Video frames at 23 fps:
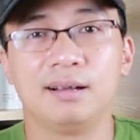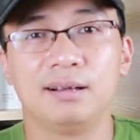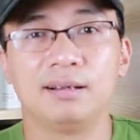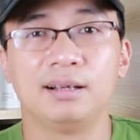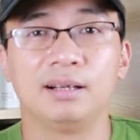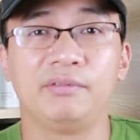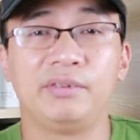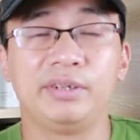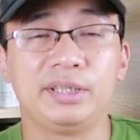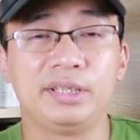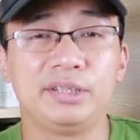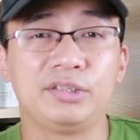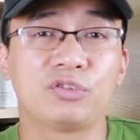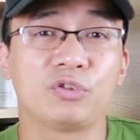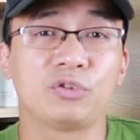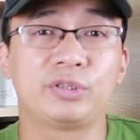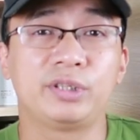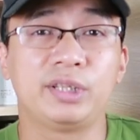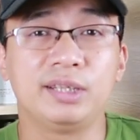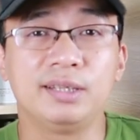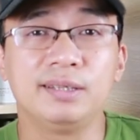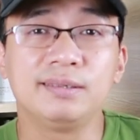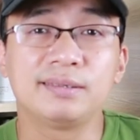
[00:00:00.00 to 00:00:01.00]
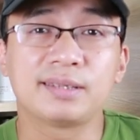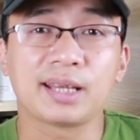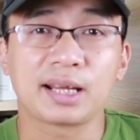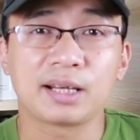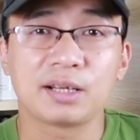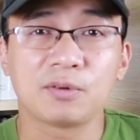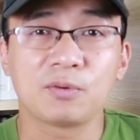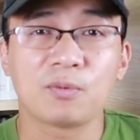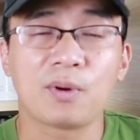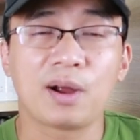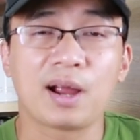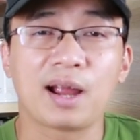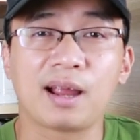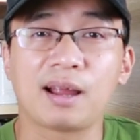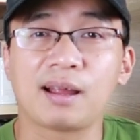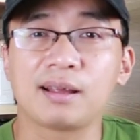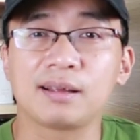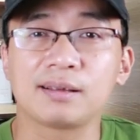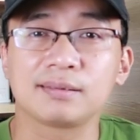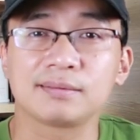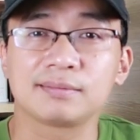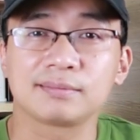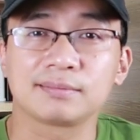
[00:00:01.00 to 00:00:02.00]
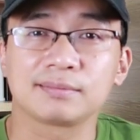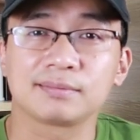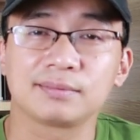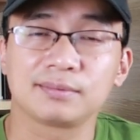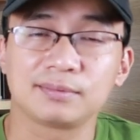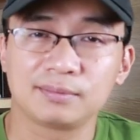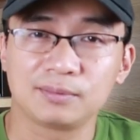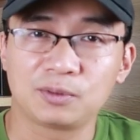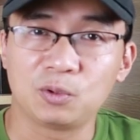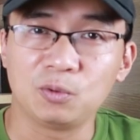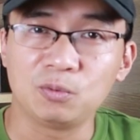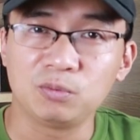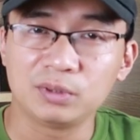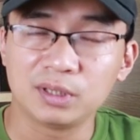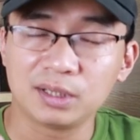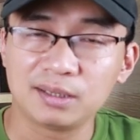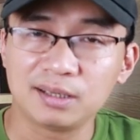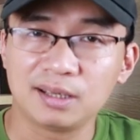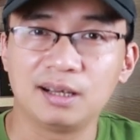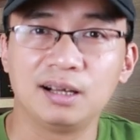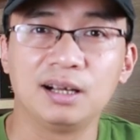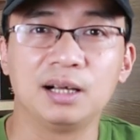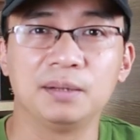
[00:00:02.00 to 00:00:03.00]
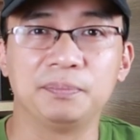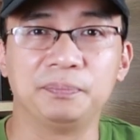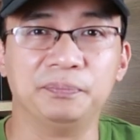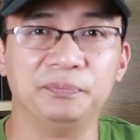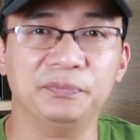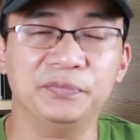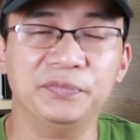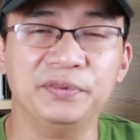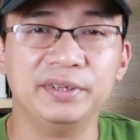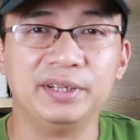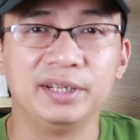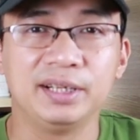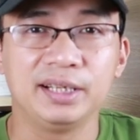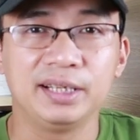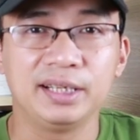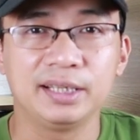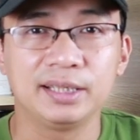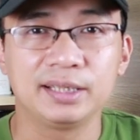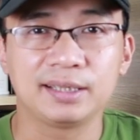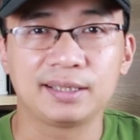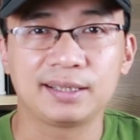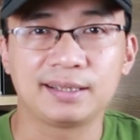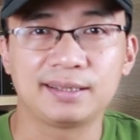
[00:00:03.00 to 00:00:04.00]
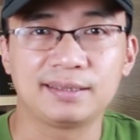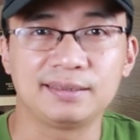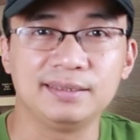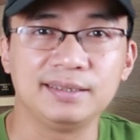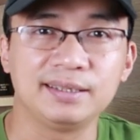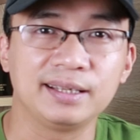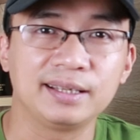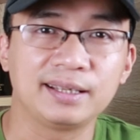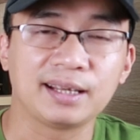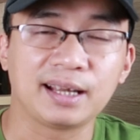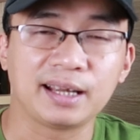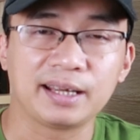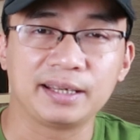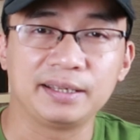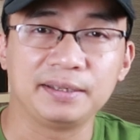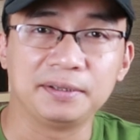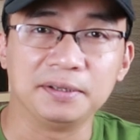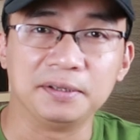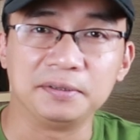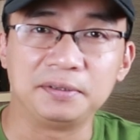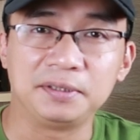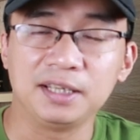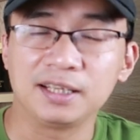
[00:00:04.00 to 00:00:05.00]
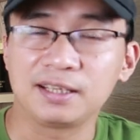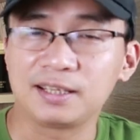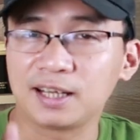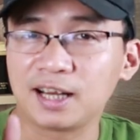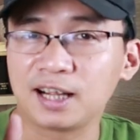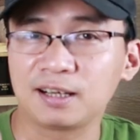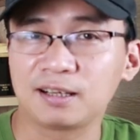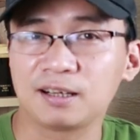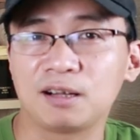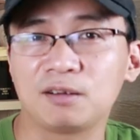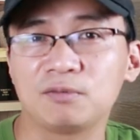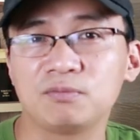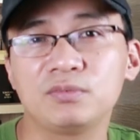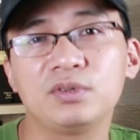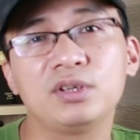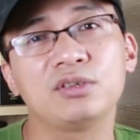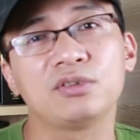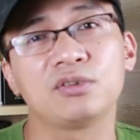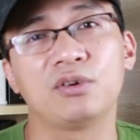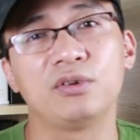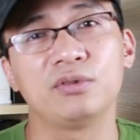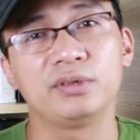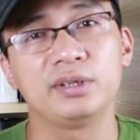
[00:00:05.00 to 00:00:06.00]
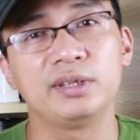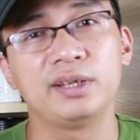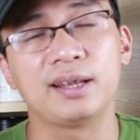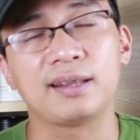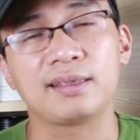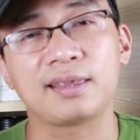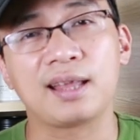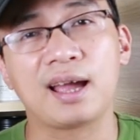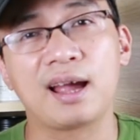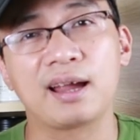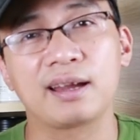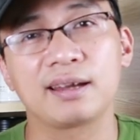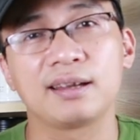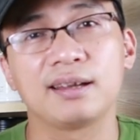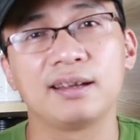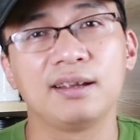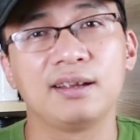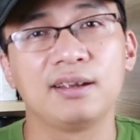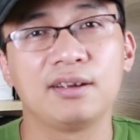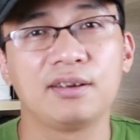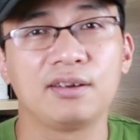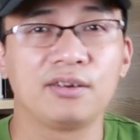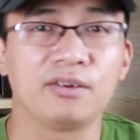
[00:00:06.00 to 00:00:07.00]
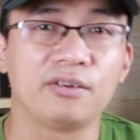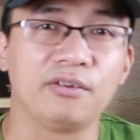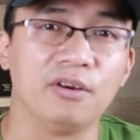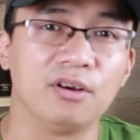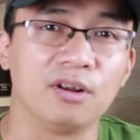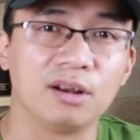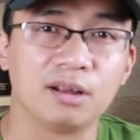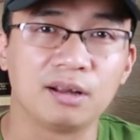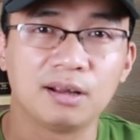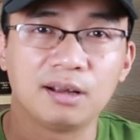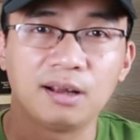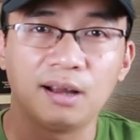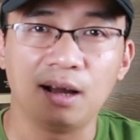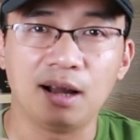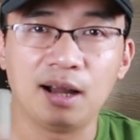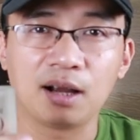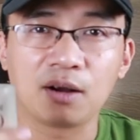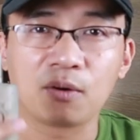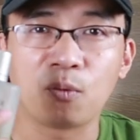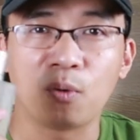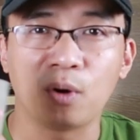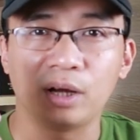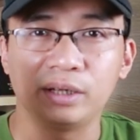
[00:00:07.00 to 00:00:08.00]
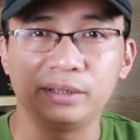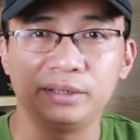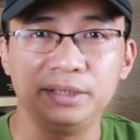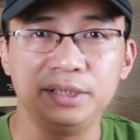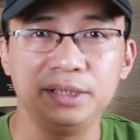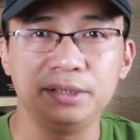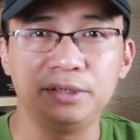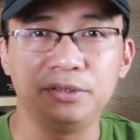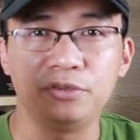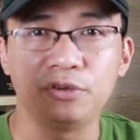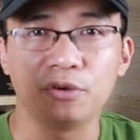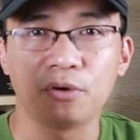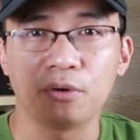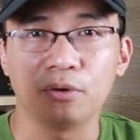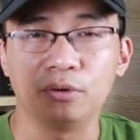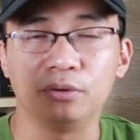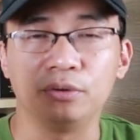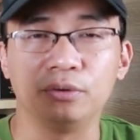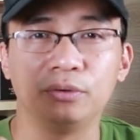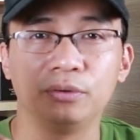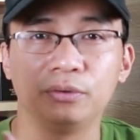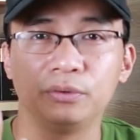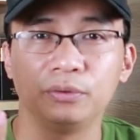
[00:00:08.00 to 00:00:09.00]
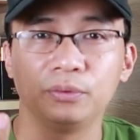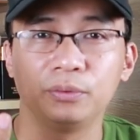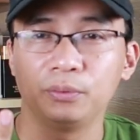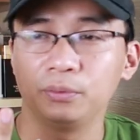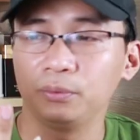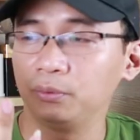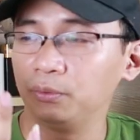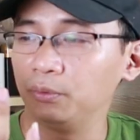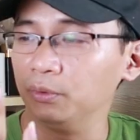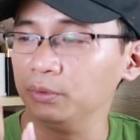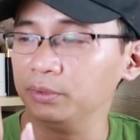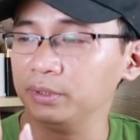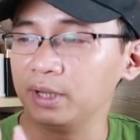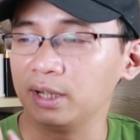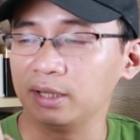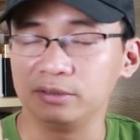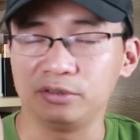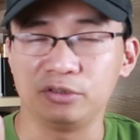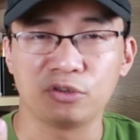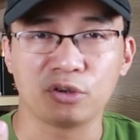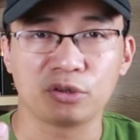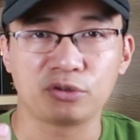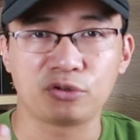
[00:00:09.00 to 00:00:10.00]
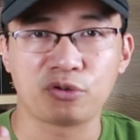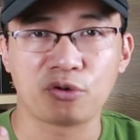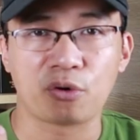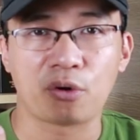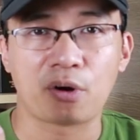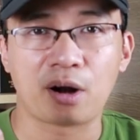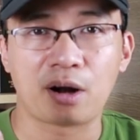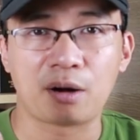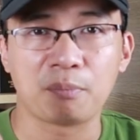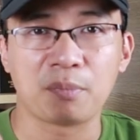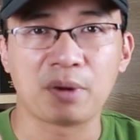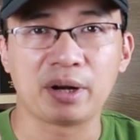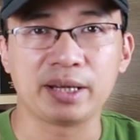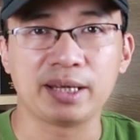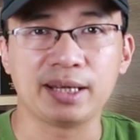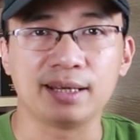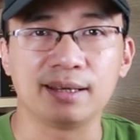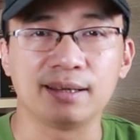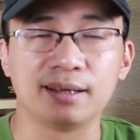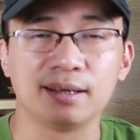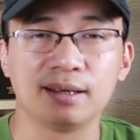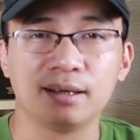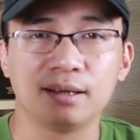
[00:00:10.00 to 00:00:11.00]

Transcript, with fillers: Ở vị trí số 9 chai nước hoa cũng rất là hợp với những ngày thời tiết nắng nóng dữ dội như hiện tại, đó là Acqua di Giò của nhà Giorgio Armani.